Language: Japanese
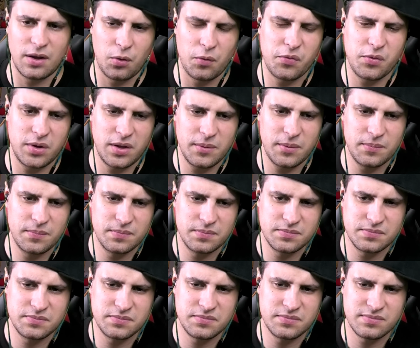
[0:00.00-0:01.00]
てんだ、本当に。
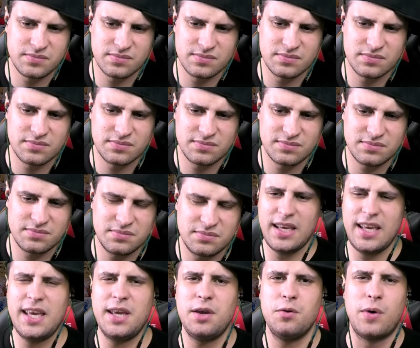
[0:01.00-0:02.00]

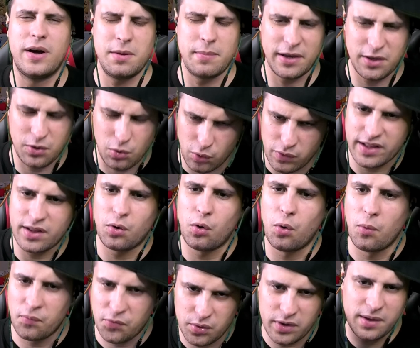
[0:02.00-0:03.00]
いいワニマ兄弟だよ、
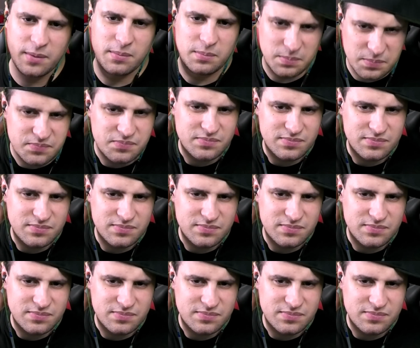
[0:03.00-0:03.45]
本当に。